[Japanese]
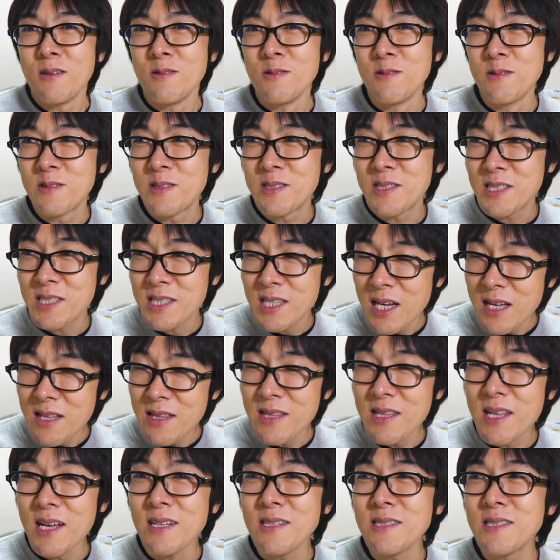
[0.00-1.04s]
うっちゃ
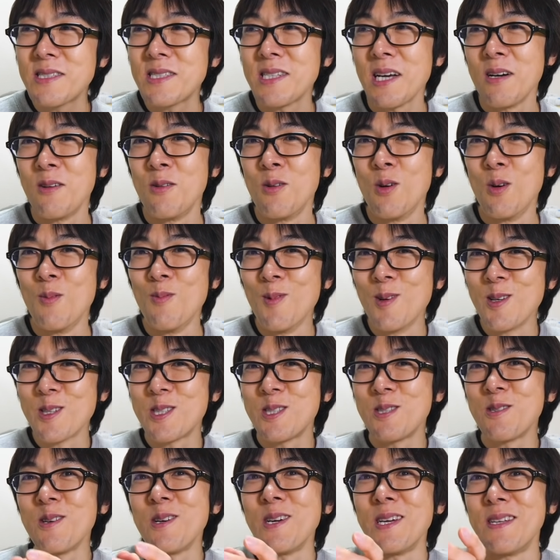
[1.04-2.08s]
んなんちゃん面
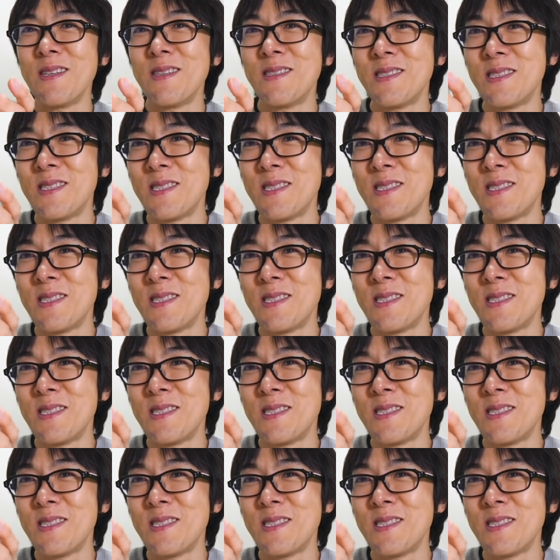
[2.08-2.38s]
白いっ